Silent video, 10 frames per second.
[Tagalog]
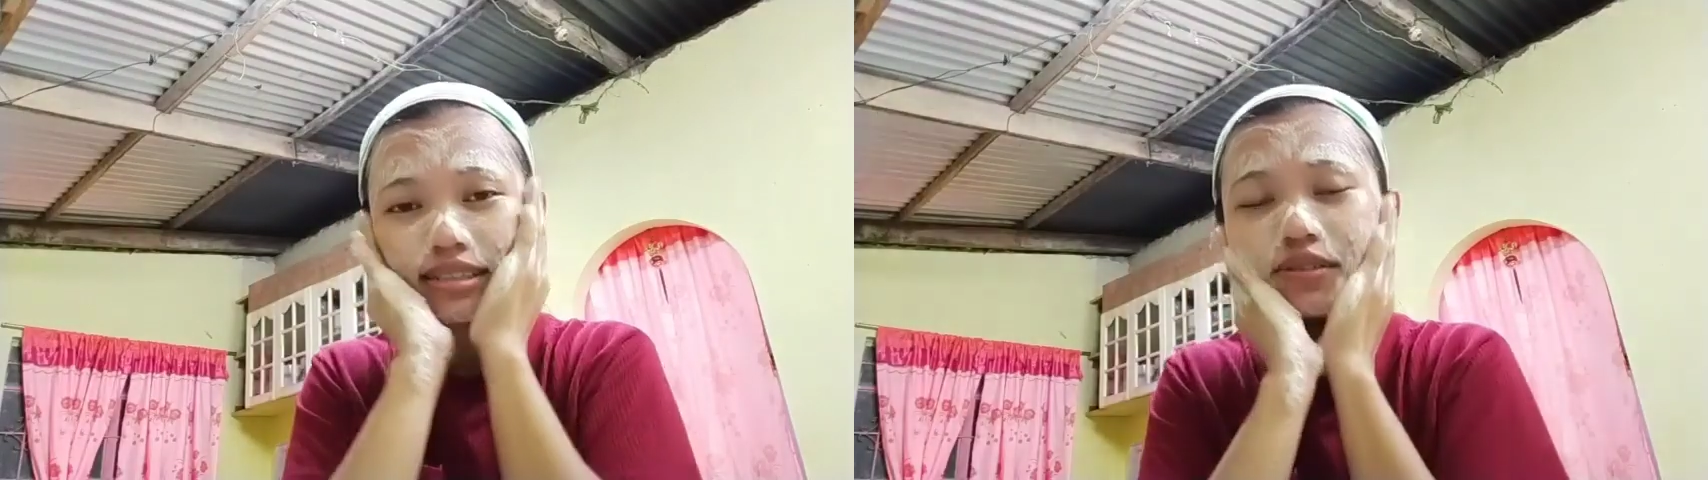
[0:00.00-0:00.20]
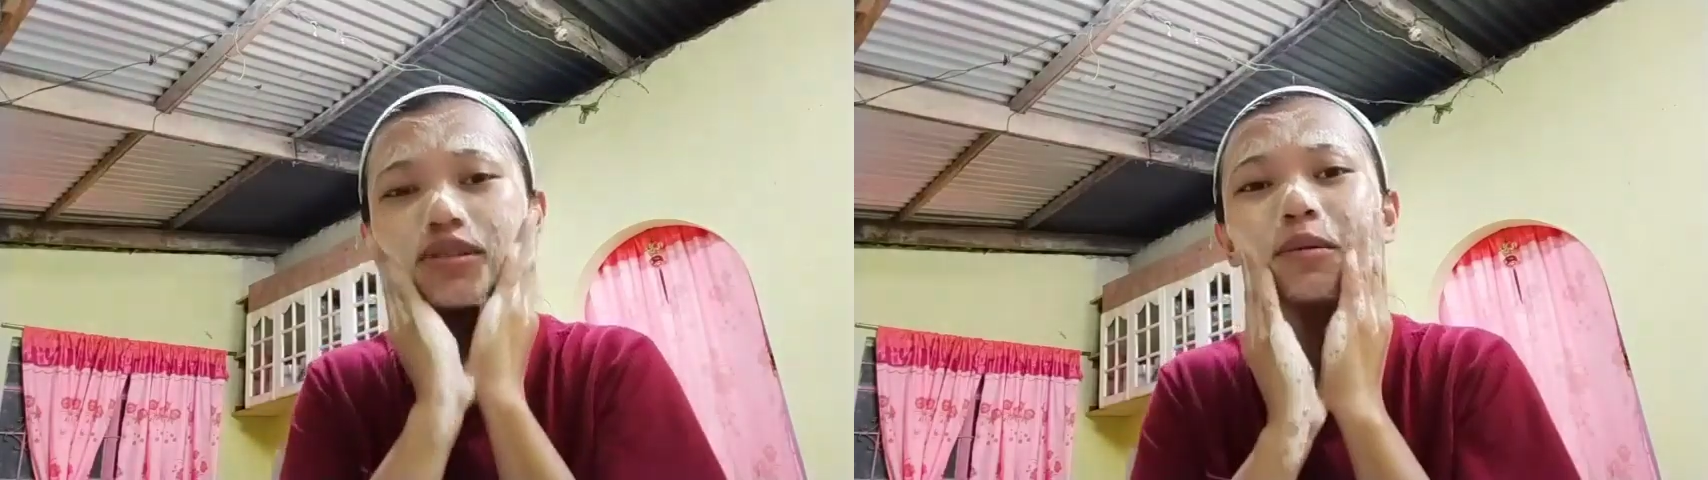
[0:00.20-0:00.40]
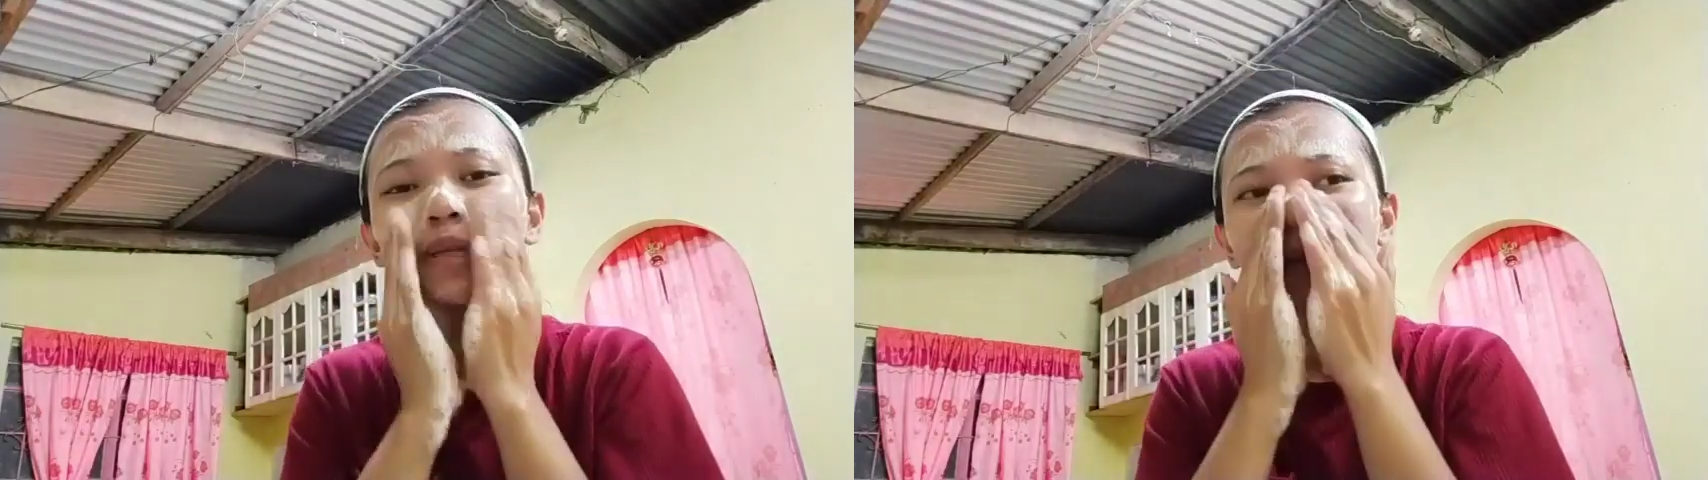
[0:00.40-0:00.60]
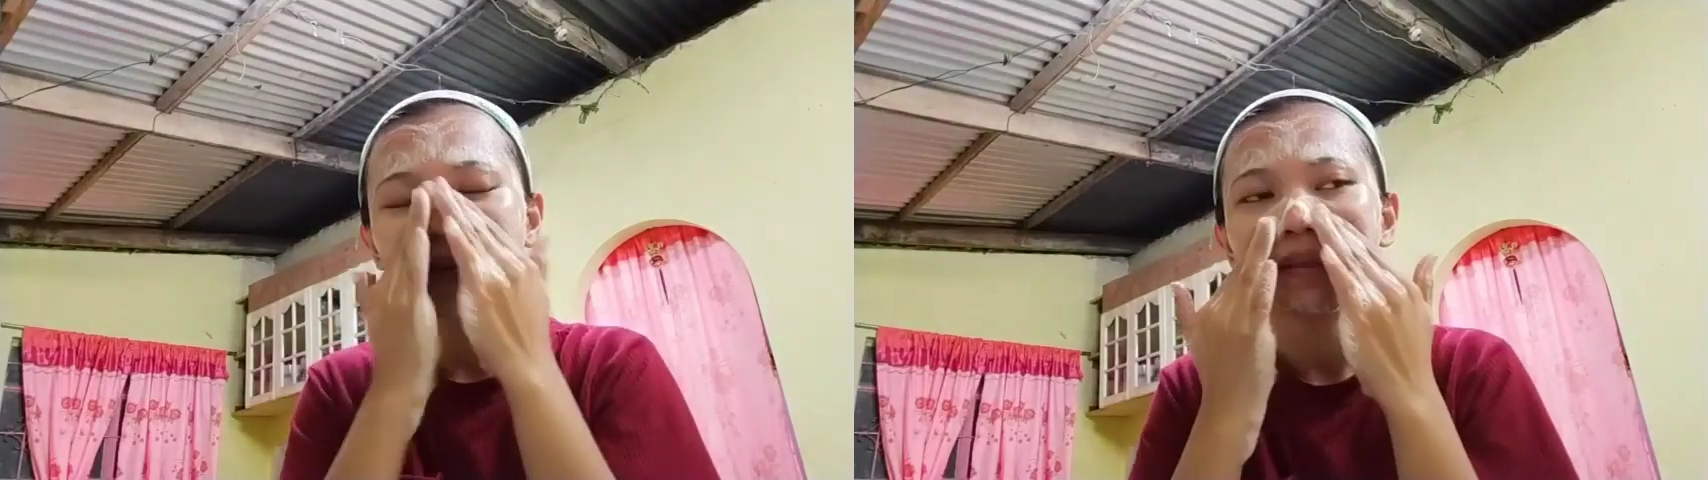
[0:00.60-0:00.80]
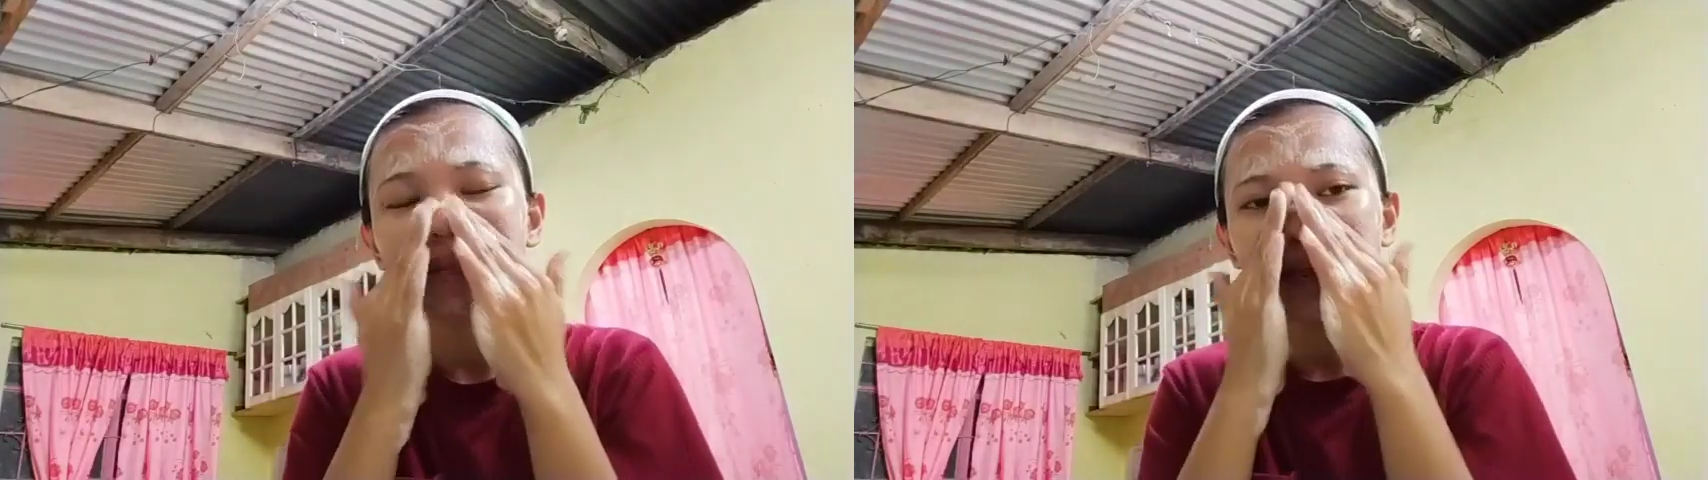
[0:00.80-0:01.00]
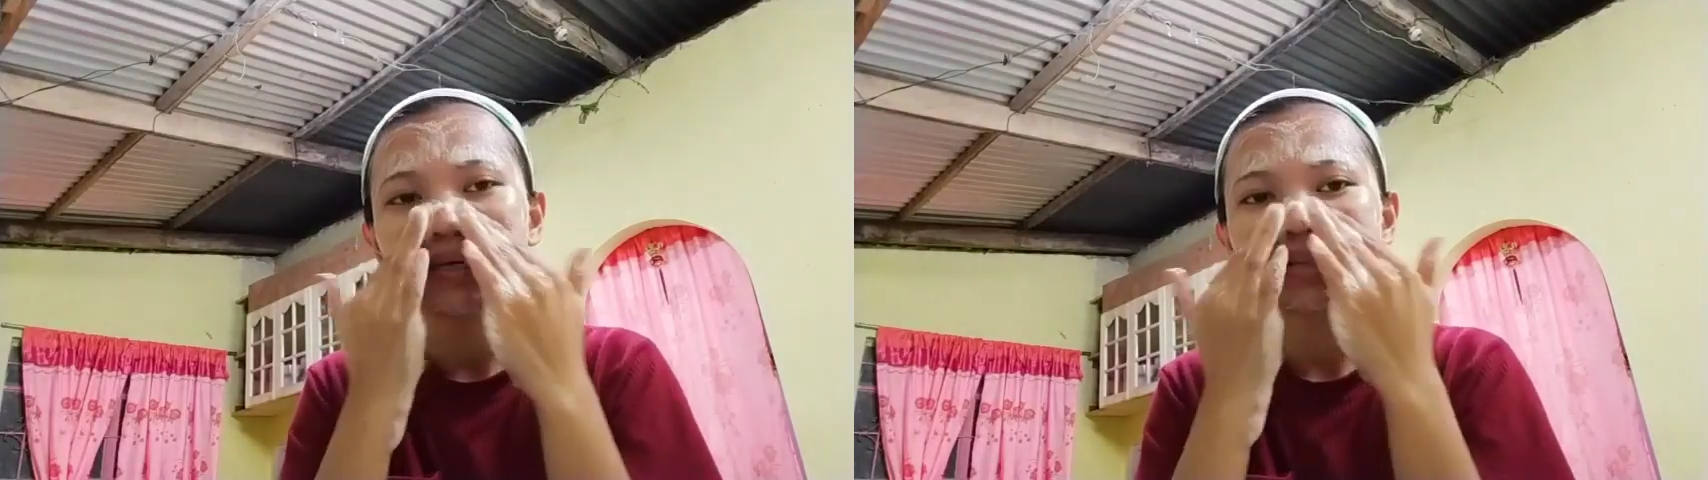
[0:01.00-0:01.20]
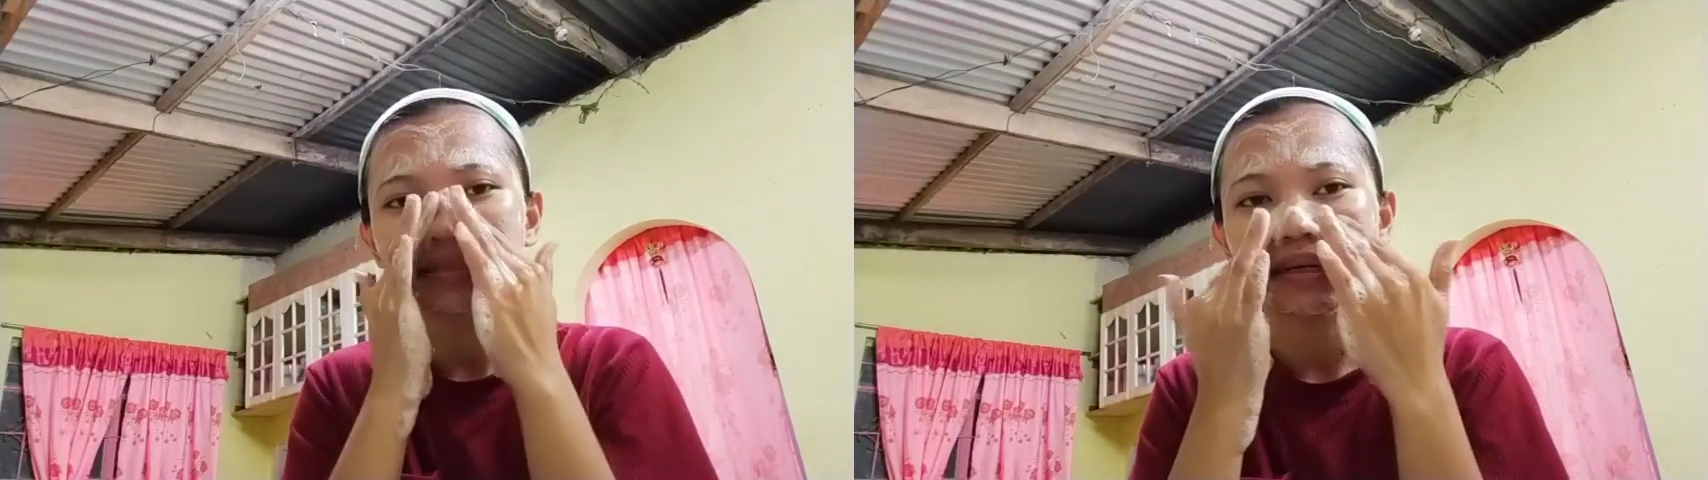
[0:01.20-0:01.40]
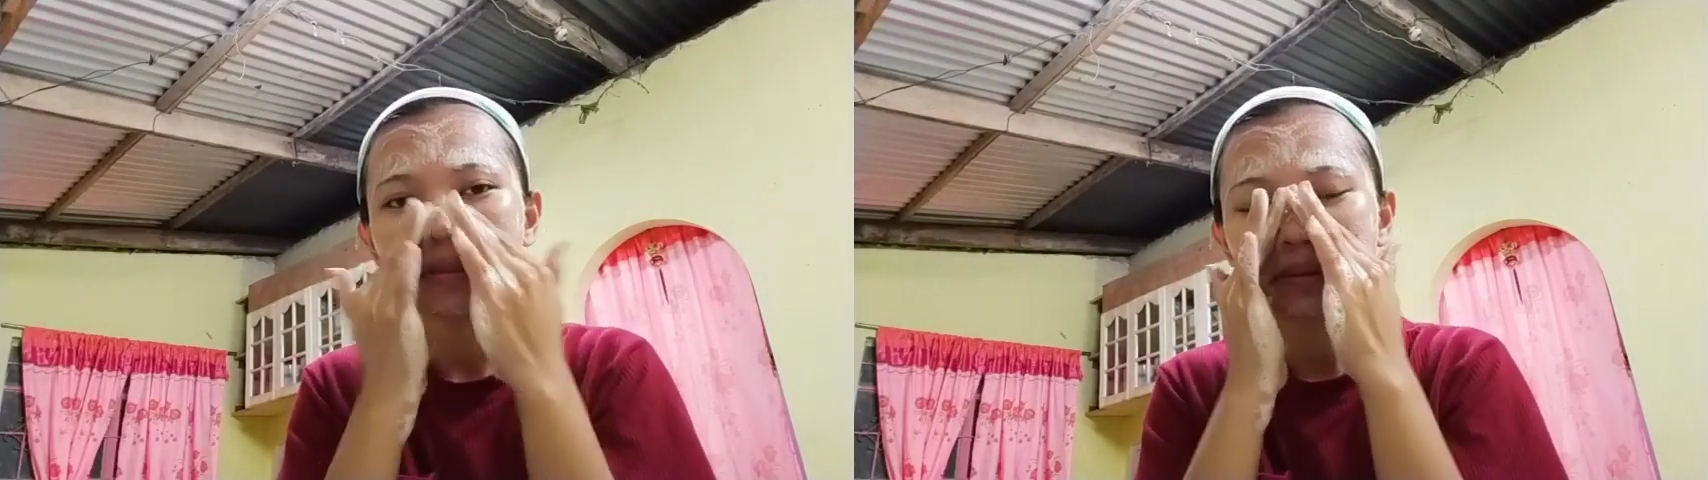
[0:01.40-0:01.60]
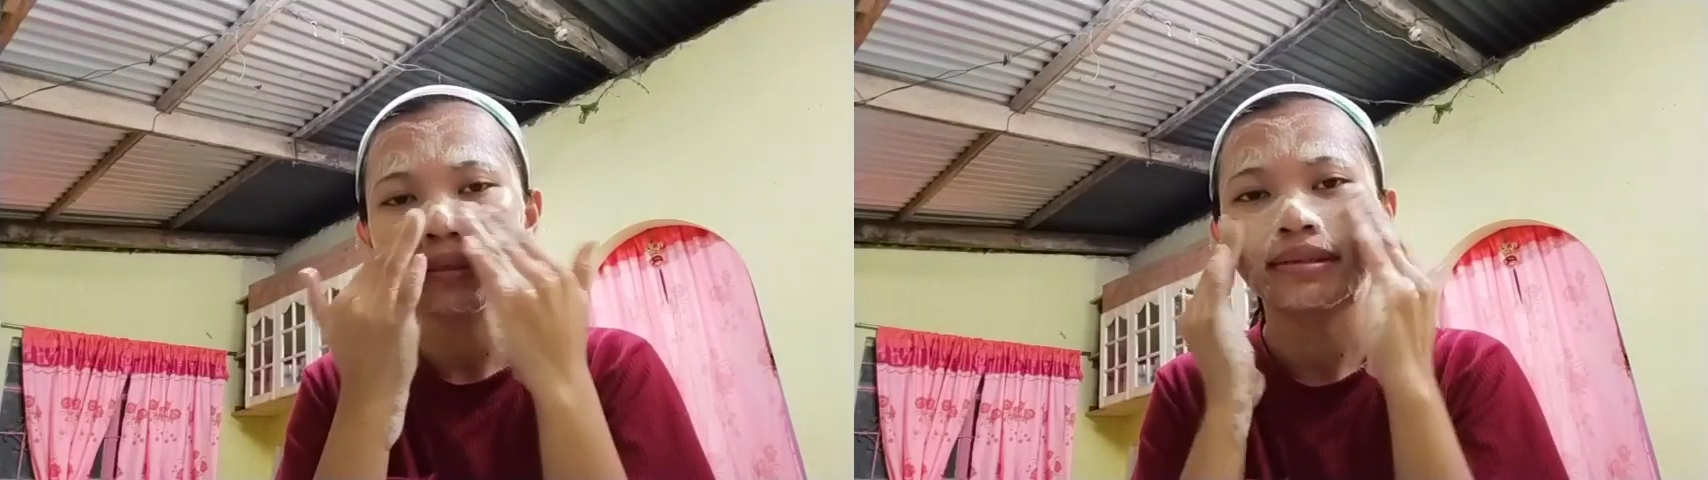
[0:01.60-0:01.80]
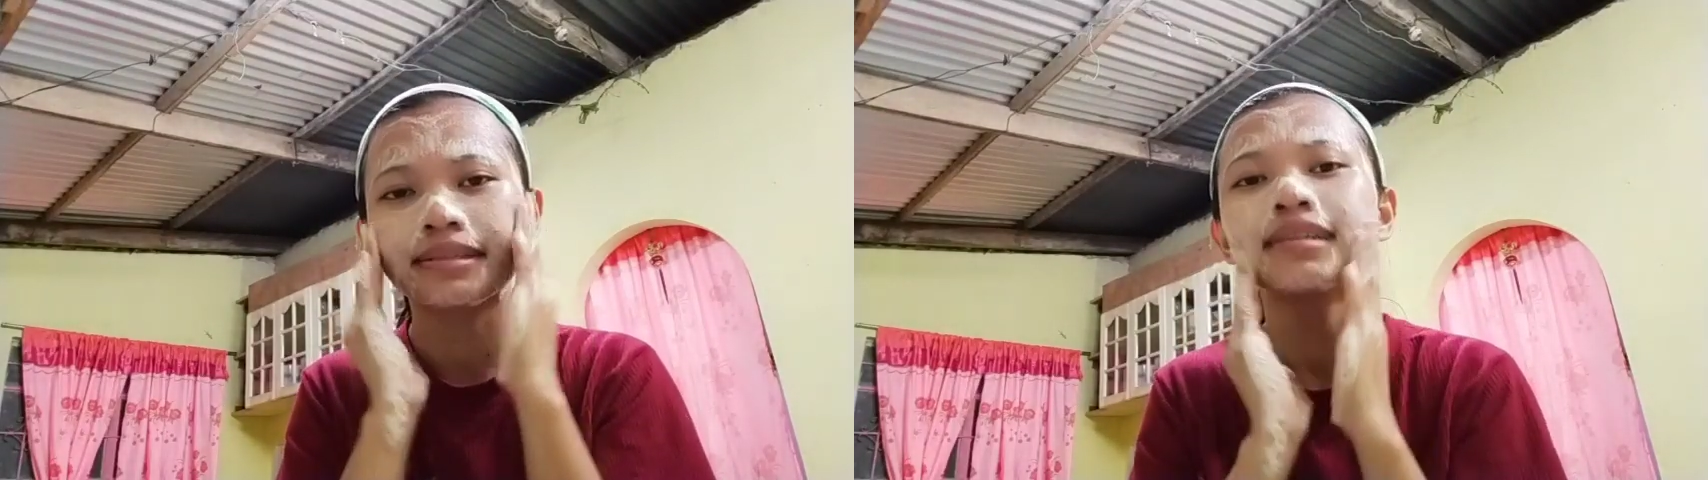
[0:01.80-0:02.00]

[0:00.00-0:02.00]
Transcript: Kasi yun naman talaga yung nakalagay sa ano.